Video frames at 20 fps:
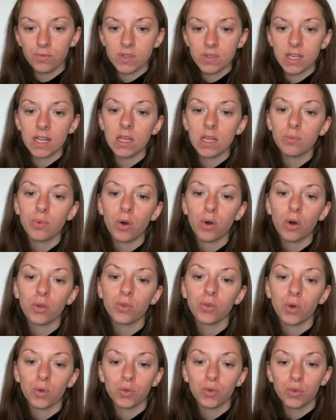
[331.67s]
vous allez
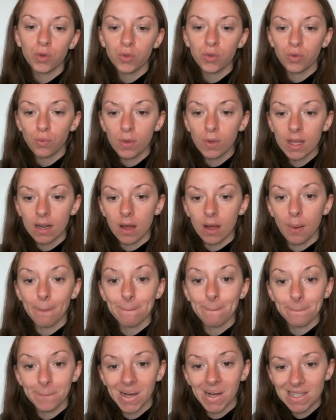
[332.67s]
prendre deux huiles
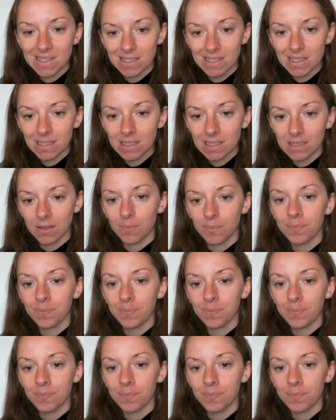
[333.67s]
basiques.